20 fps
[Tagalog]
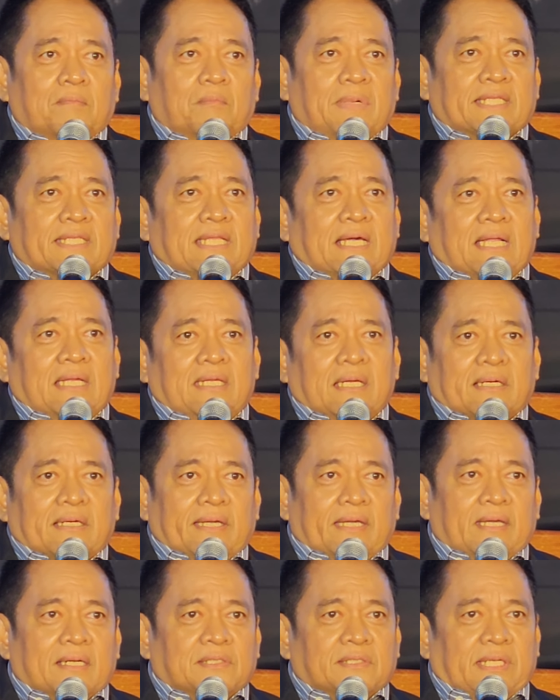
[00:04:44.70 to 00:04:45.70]
Batalya
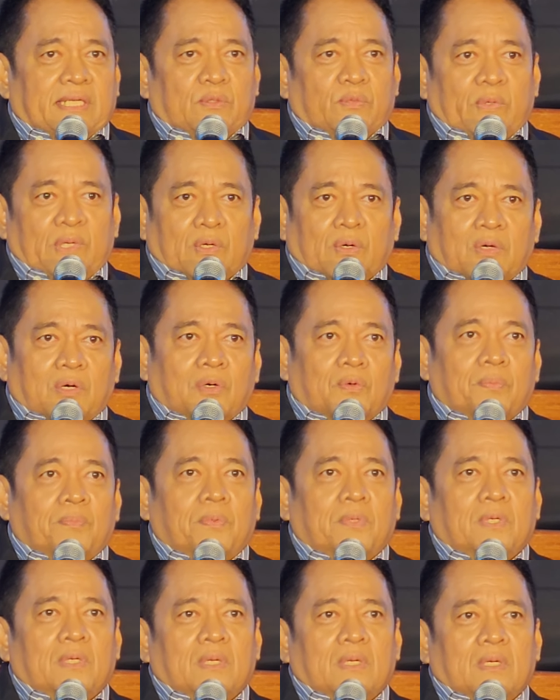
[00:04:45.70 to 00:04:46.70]
Cares, and we
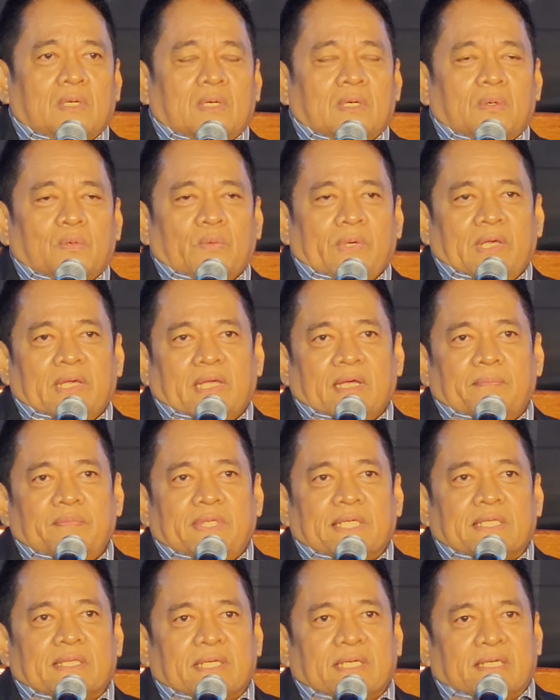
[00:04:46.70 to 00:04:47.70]
hope we have
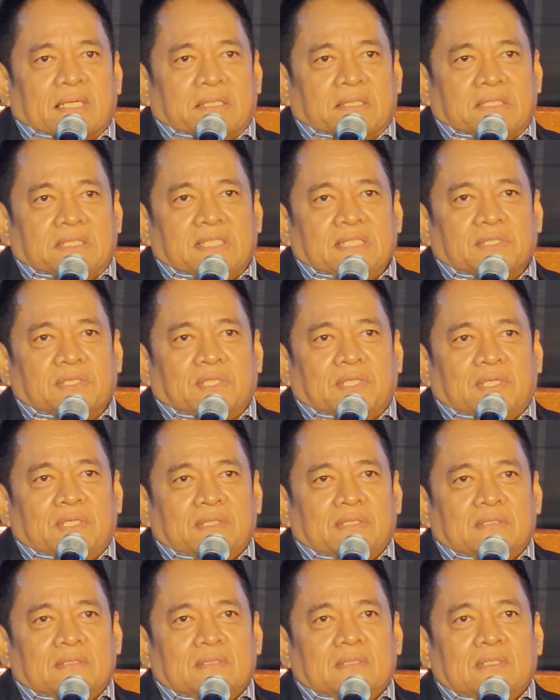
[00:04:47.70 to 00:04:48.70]
the third
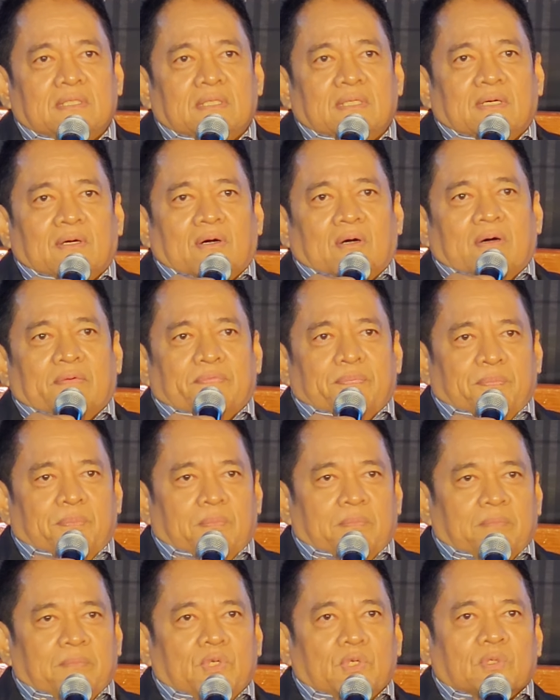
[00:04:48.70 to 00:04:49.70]
season of
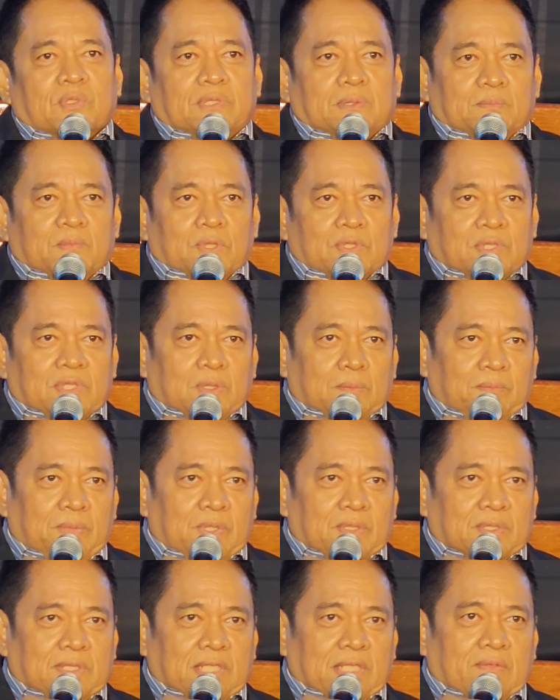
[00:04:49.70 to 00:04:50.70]

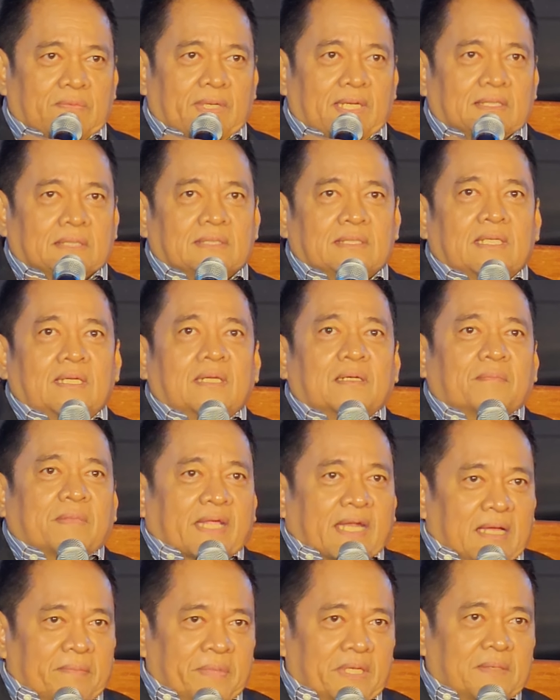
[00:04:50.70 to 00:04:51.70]
Music Fest.
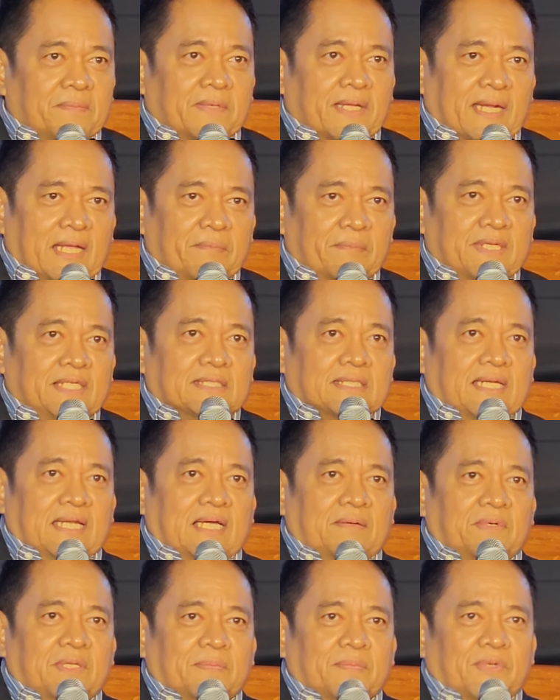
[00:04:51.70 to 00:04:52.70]
Maraming maraming
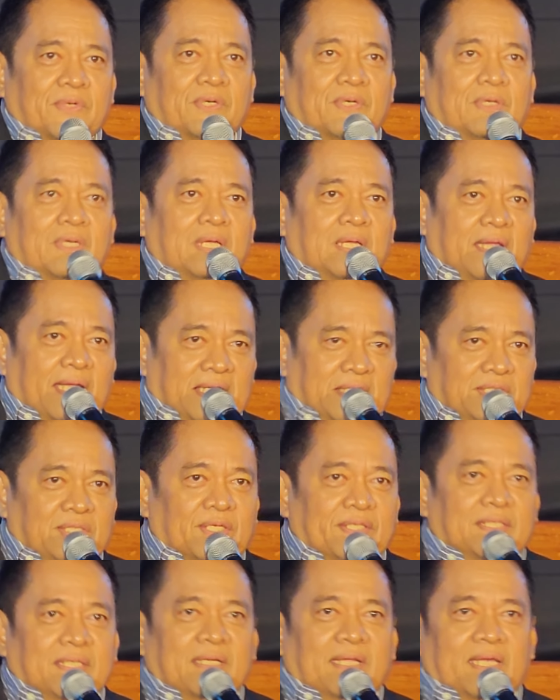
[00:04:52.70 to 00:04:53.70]
salamat po.
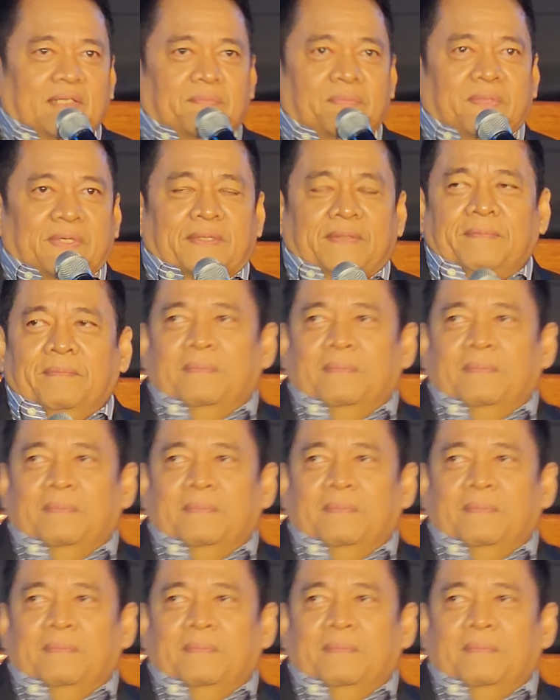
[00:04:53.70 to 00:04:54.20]
Enjoy the night po.